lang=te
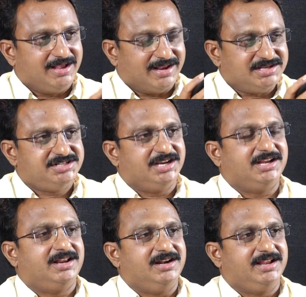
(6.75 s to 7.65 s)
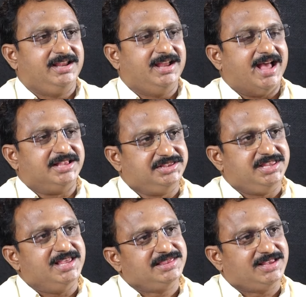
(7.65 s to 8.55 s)
రాజశేఖర్ రెడ్డికి
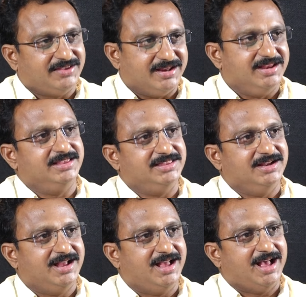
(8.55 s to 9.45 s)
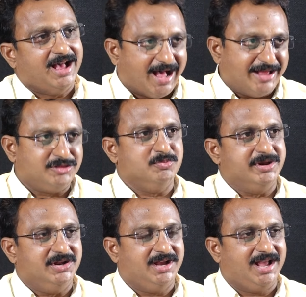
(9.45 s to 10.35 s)
అత్యంత సన్నిహితంగా
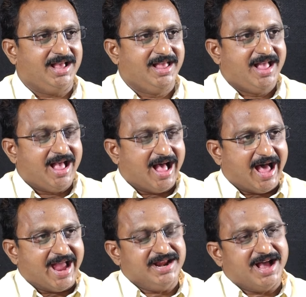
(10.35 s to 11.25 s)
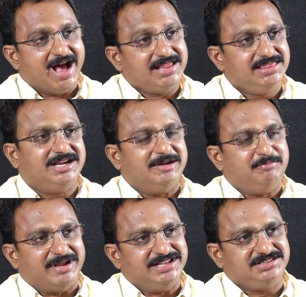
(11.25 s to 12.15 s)
ఆత్మీయుడిగా ఆయన ఆర్థిక
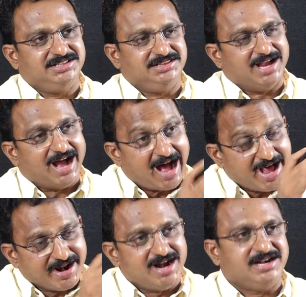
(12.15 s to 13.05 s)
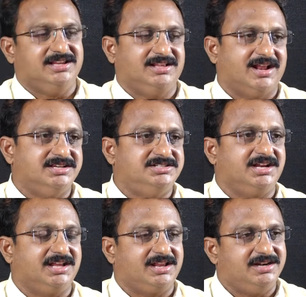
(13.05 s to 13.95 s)
పరిస్థితి ఆనాటి
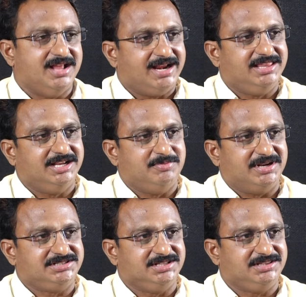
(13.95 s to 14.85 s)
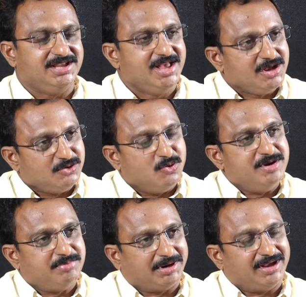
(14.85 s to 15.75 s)
రాజశేఖర్ రెడ్డి ఆర్థిక పరిస్థితి
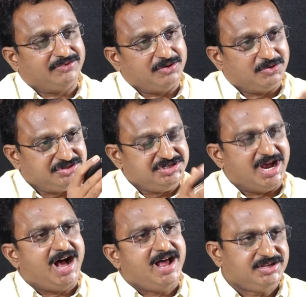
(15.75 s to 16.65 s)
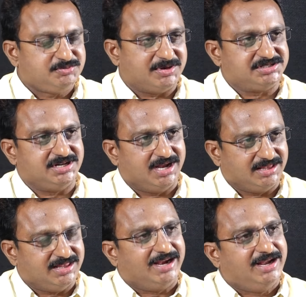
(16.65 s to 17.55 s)
గోని ప్రకాశ్రావుకు చాలా
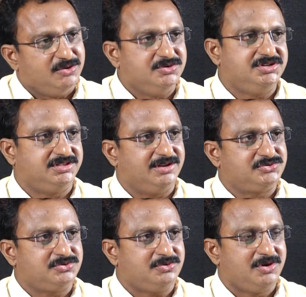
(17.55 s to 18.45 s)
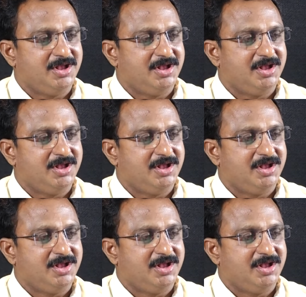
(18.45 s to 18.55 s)
స్పష్టంగా దగ్గర నుంచి తెలుసు